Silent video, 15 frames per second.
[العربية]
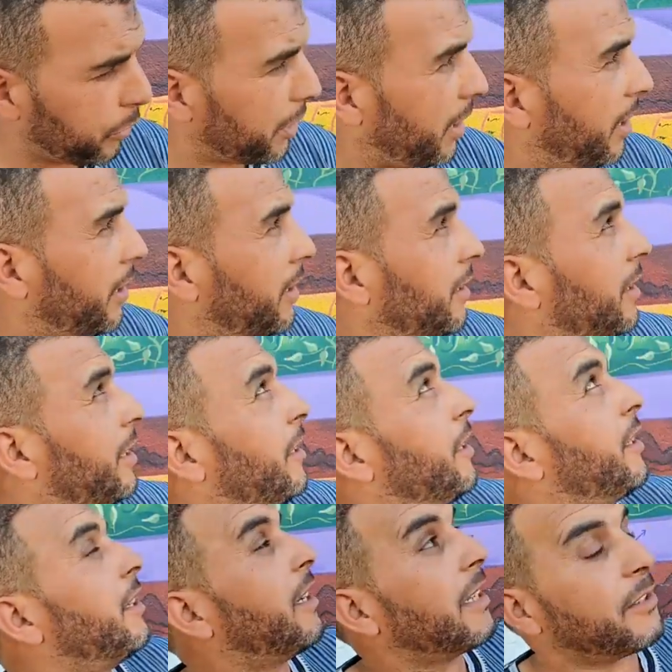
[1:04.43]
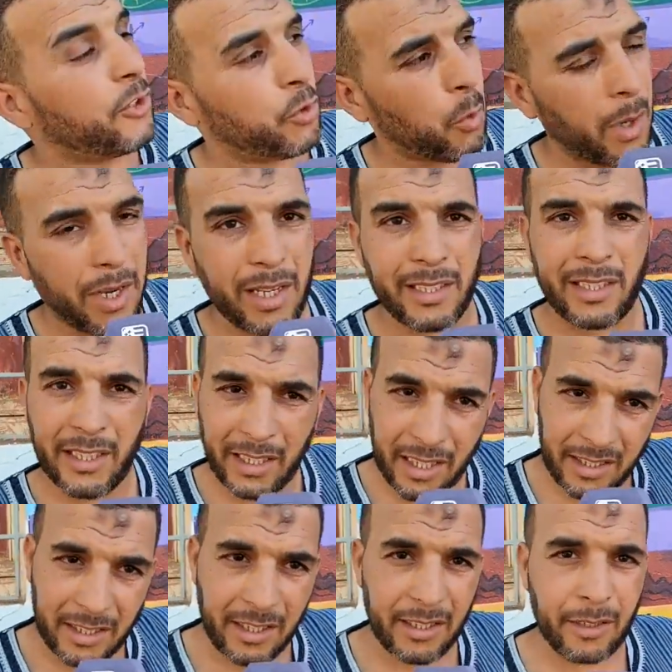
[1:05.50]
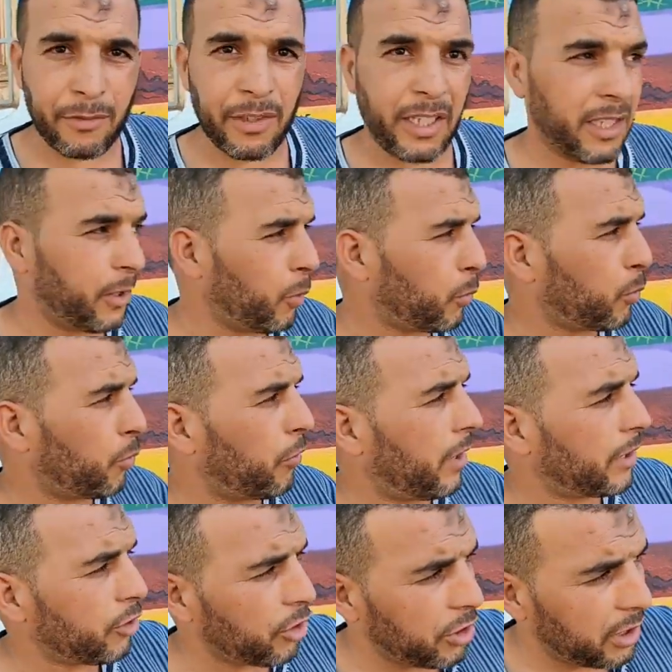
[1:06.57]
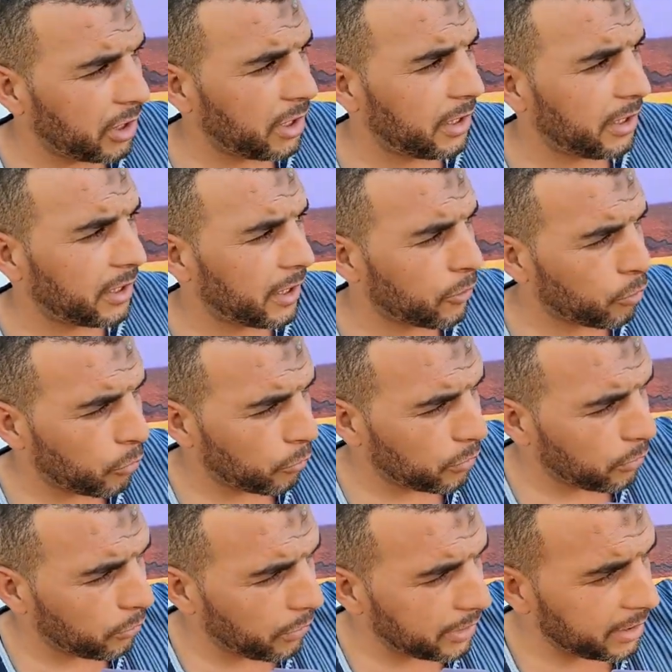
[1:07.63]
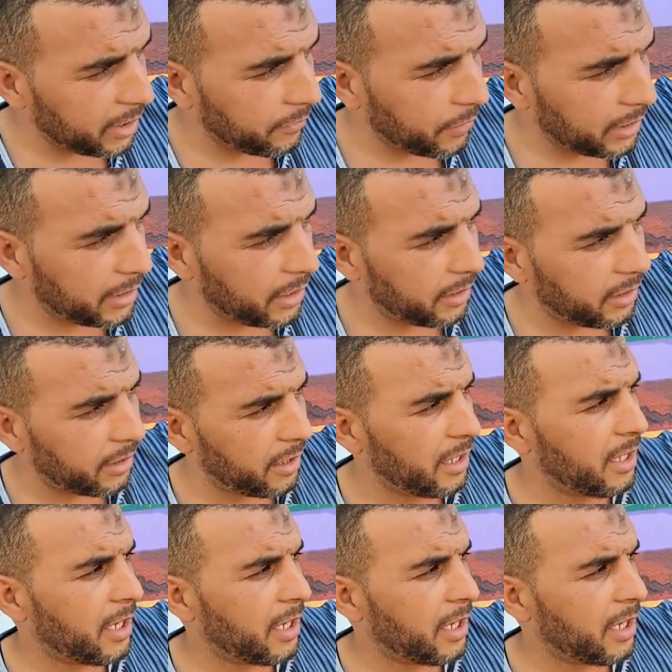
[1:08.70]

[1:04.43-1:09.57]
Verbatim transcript: راه هاد الزواقات اللي كاينين هنا في الحيوط وفي هاد الشيء اللي كتشوف انت في هاد في هاد